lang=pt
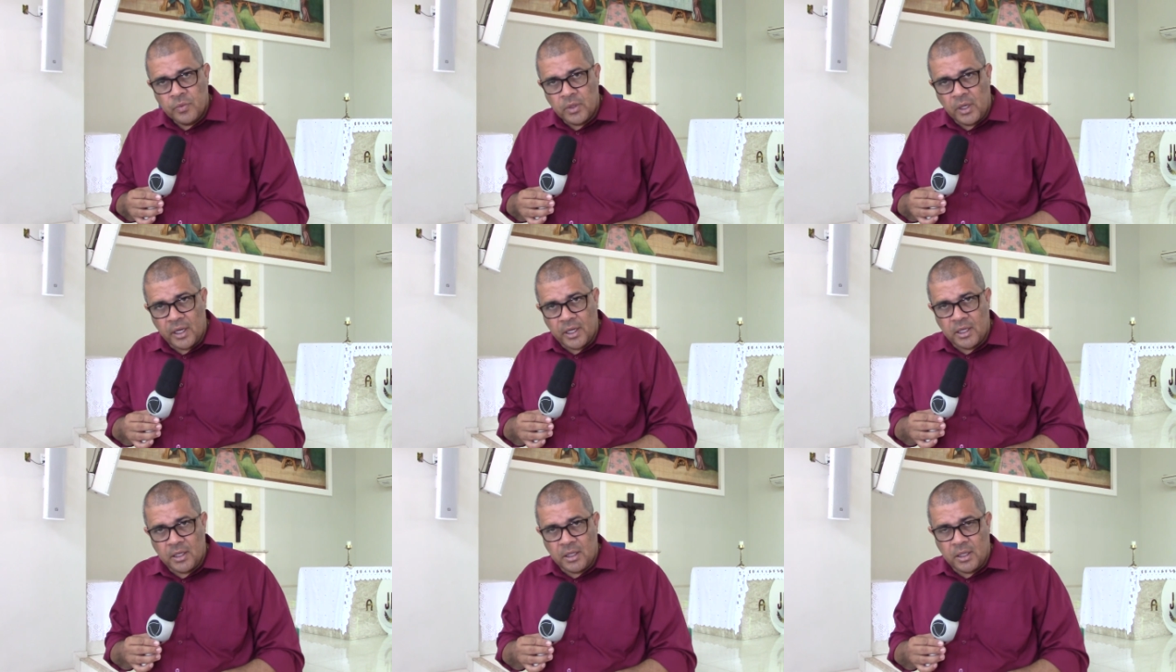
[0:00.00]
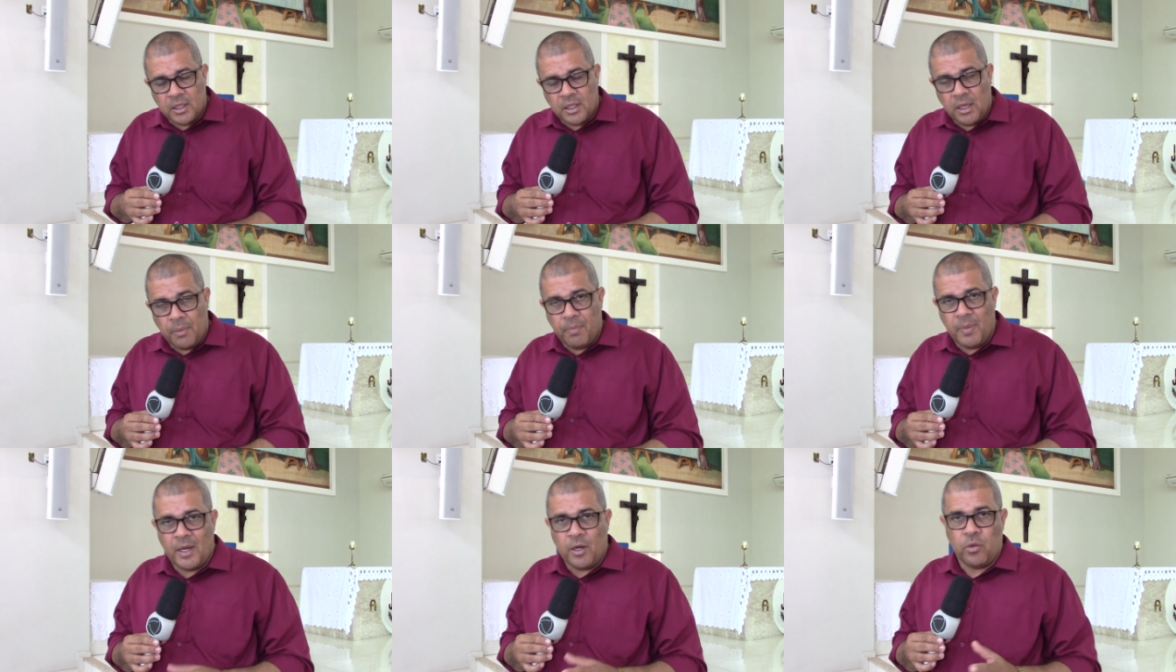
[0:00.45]
aqui que
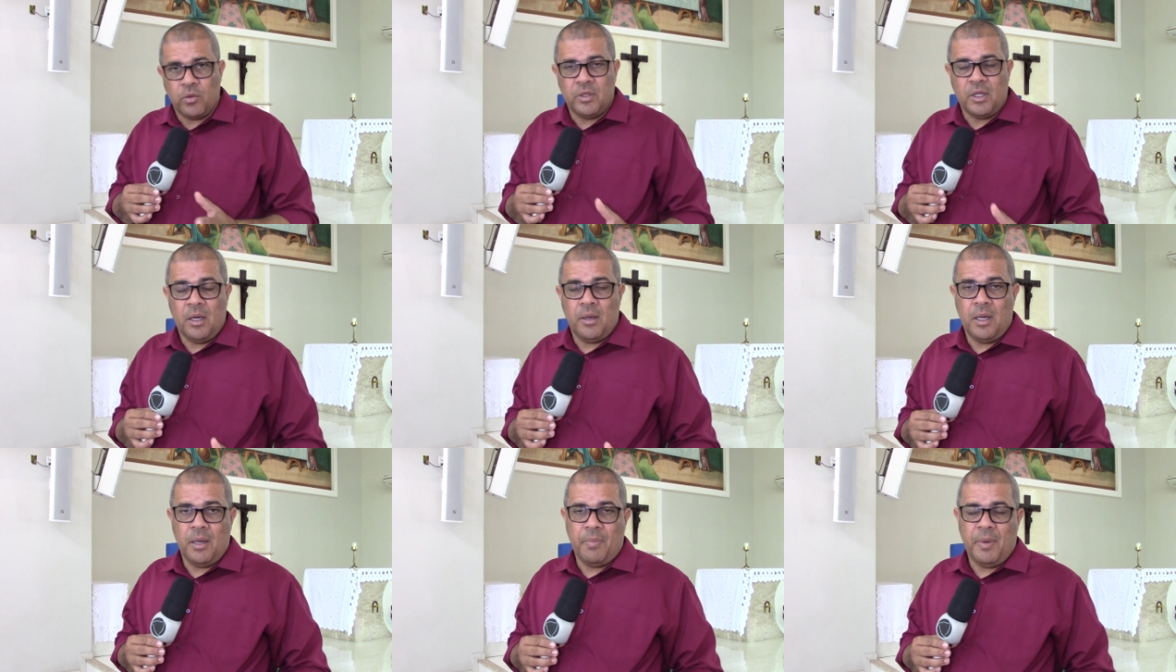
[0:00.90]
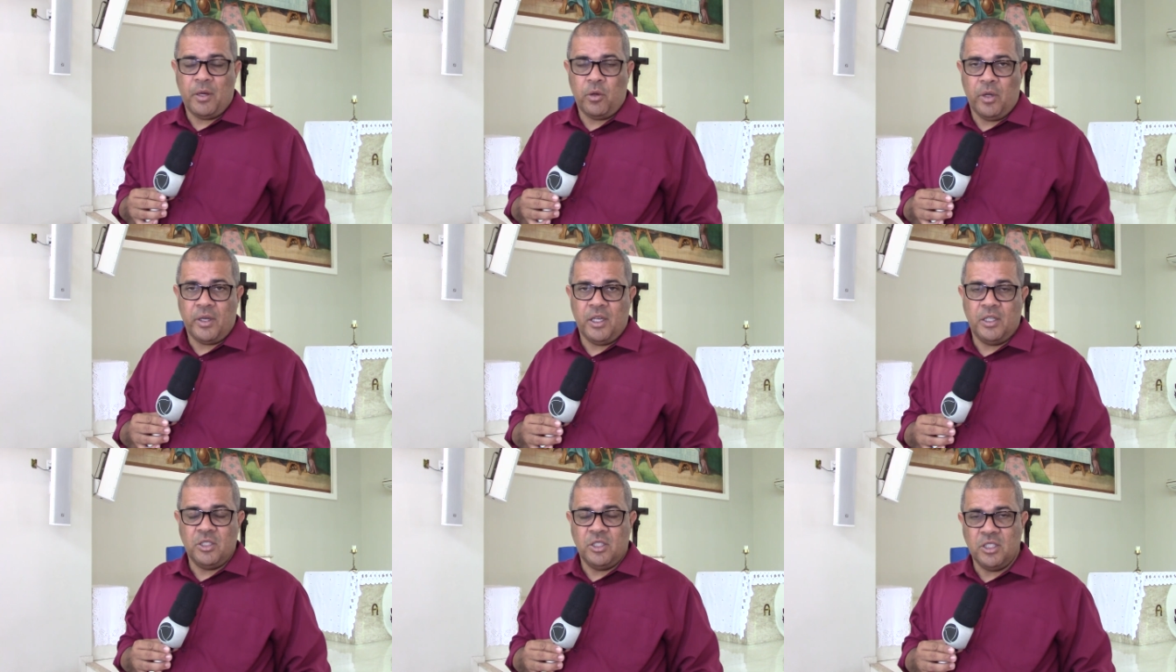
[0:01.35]
é pároco da
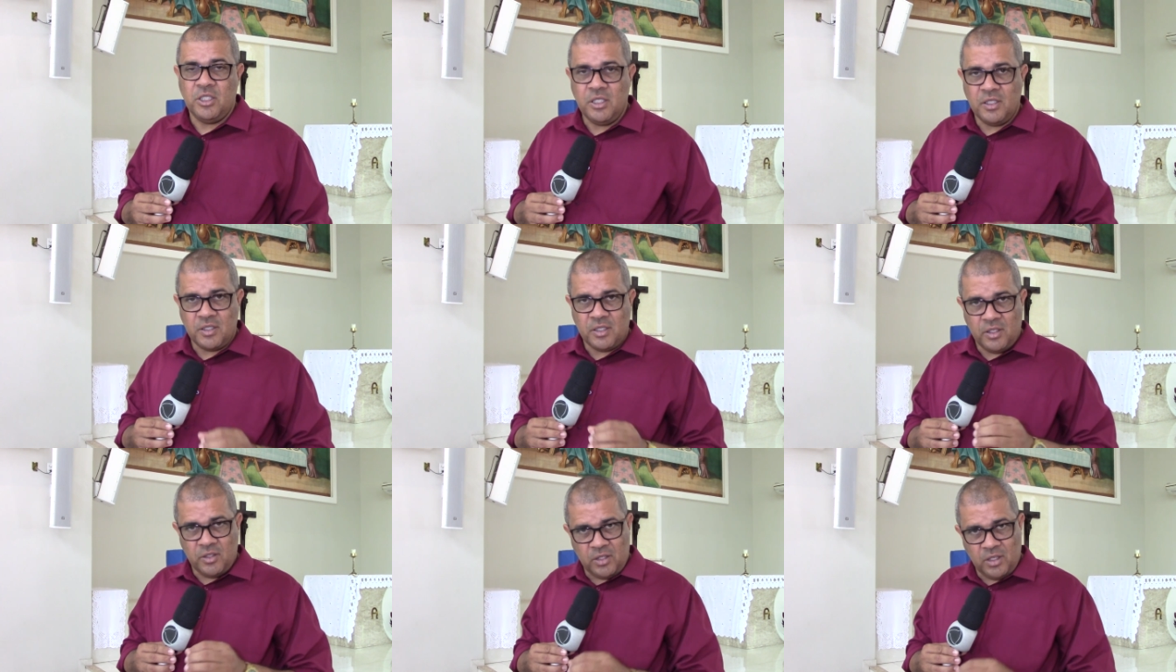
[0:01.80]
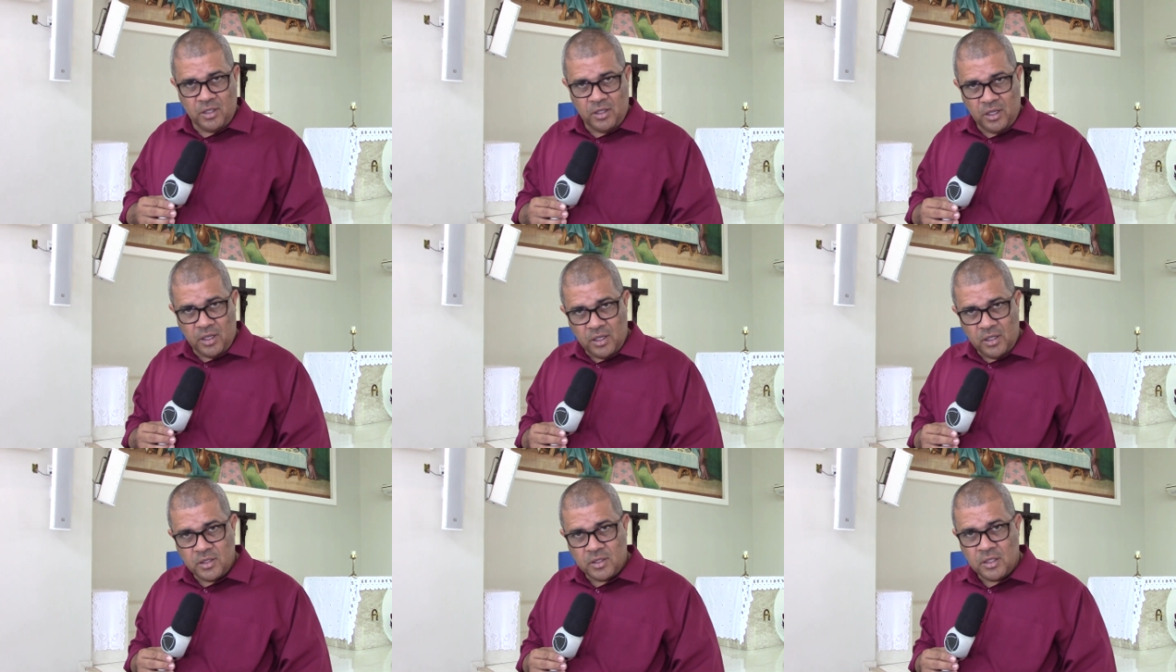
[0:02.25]
paróquia de Santa
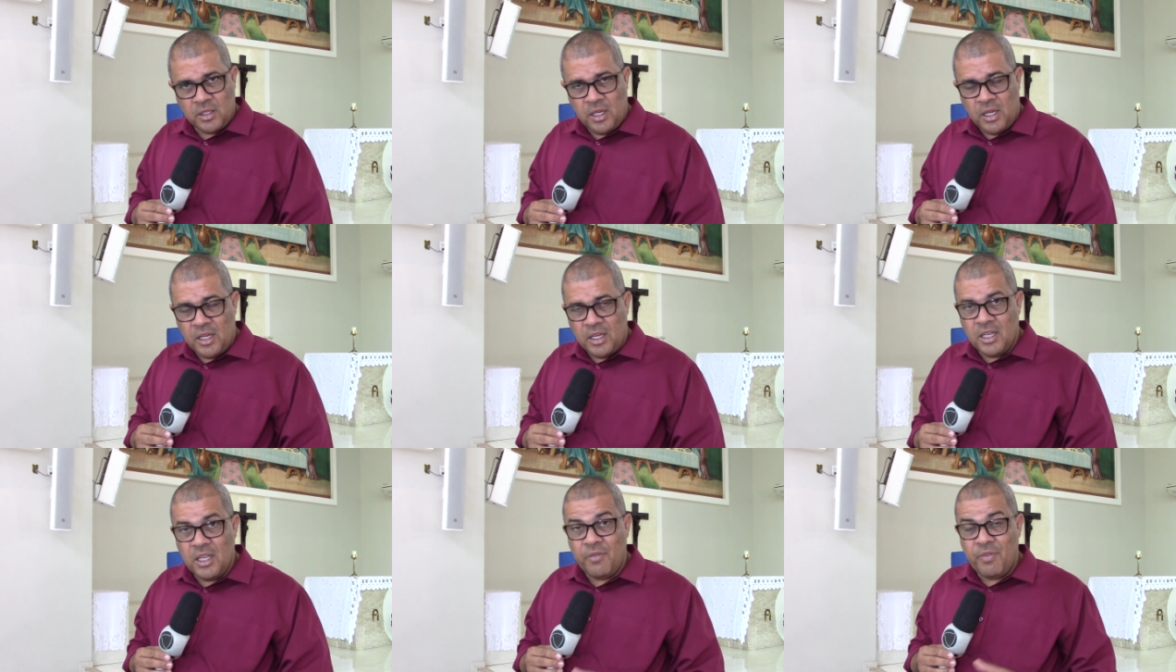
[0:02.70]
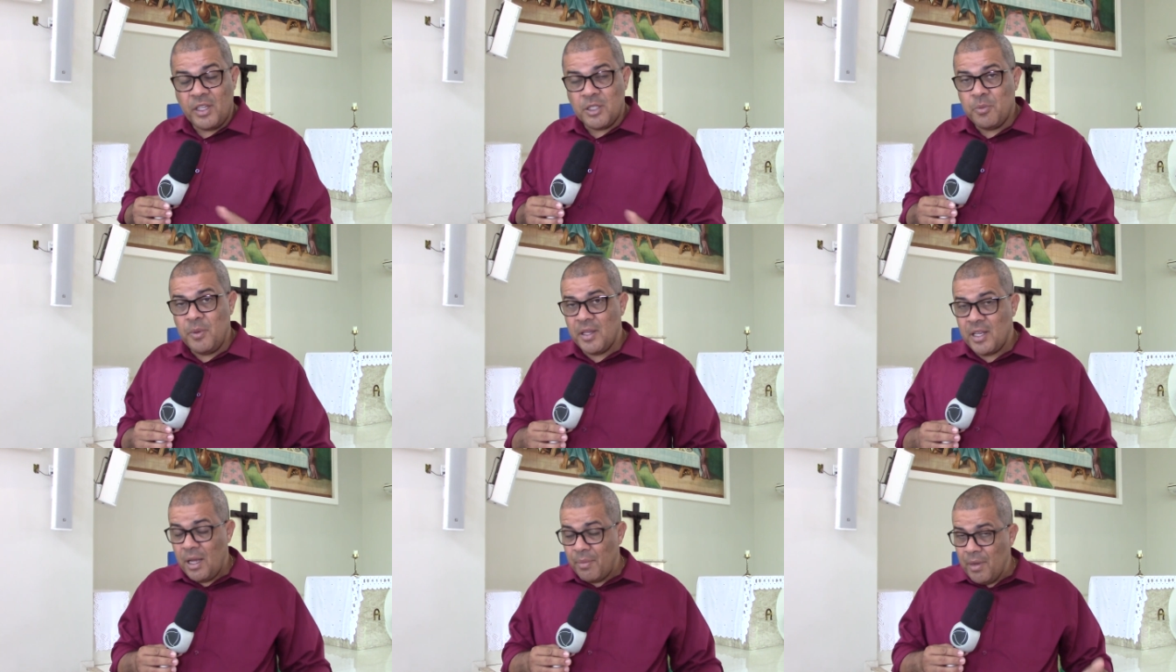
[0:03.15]
Inês, e ele vai
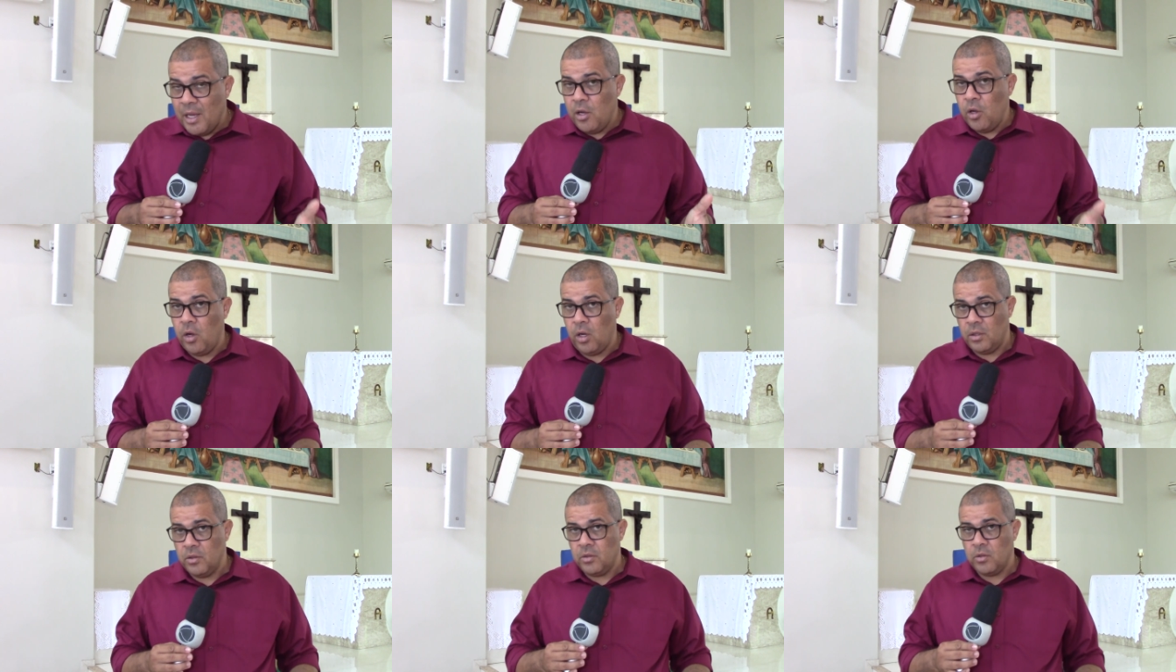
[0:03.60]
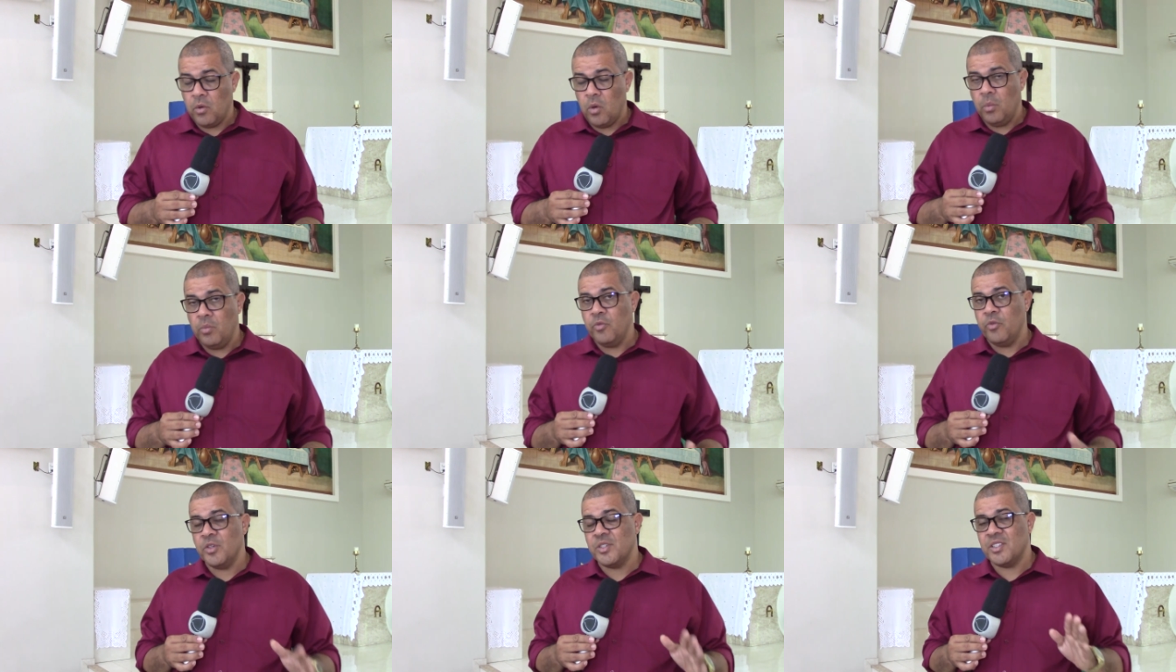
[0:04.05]
explicar melhor
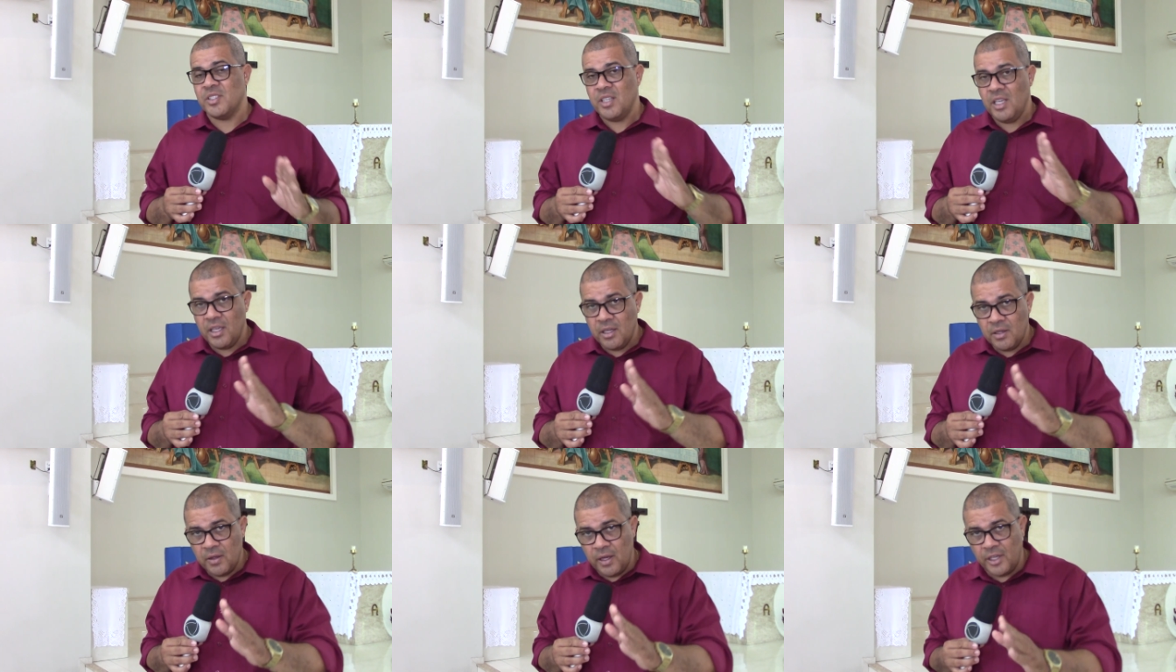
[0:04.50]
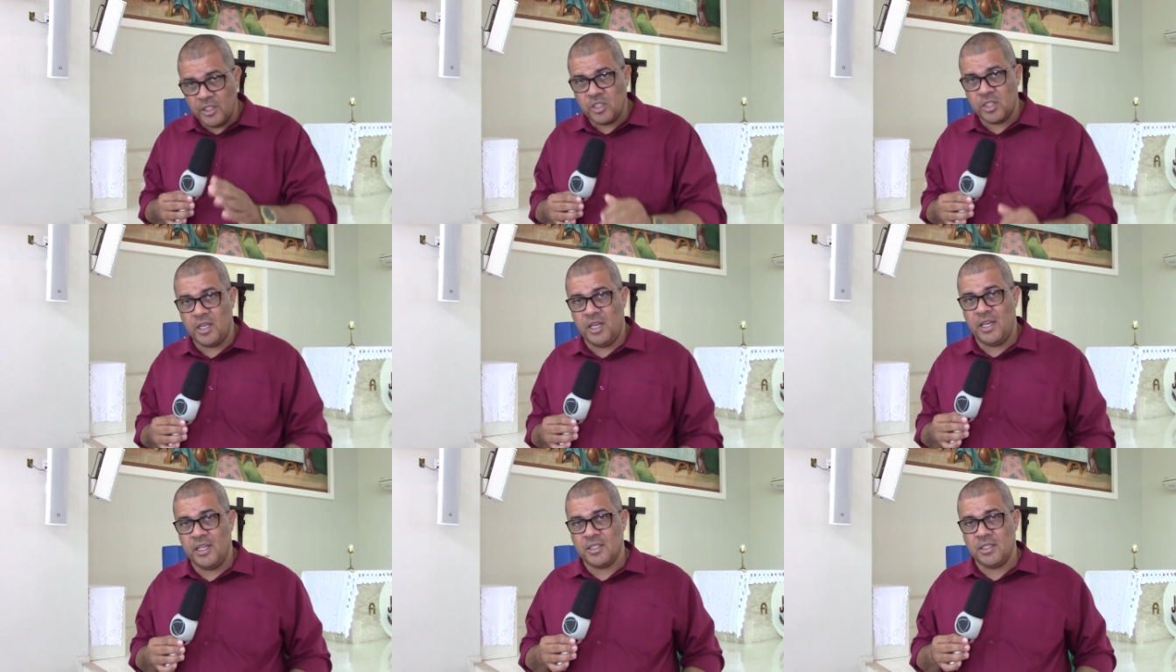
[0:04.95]
como você aí de
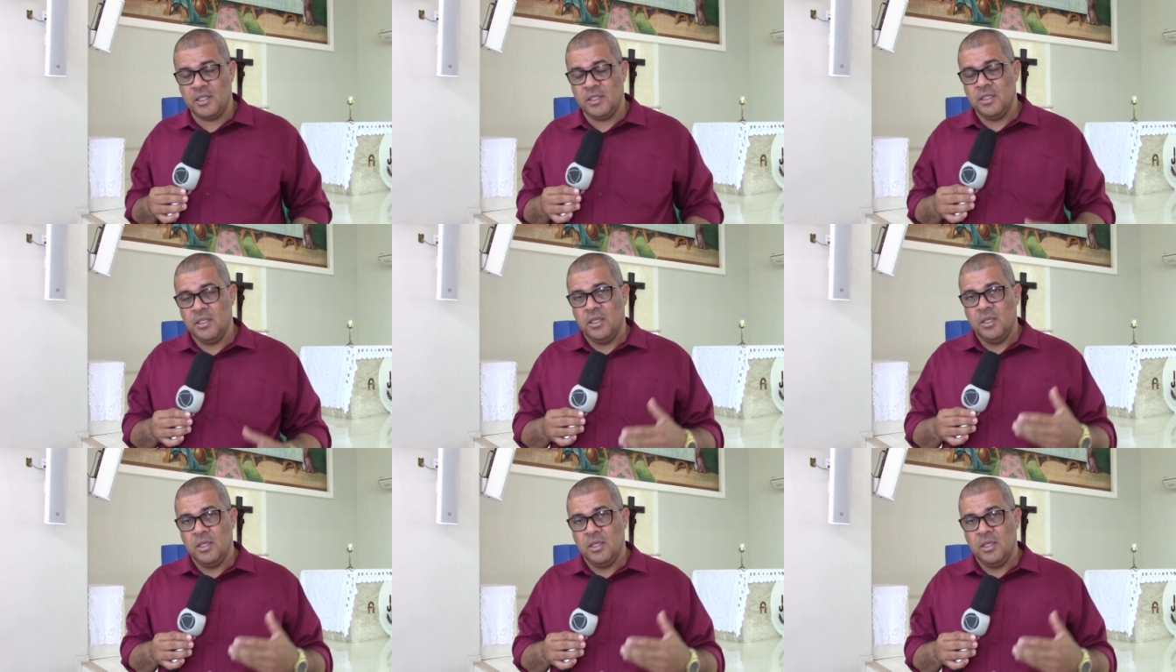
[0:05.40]
casa,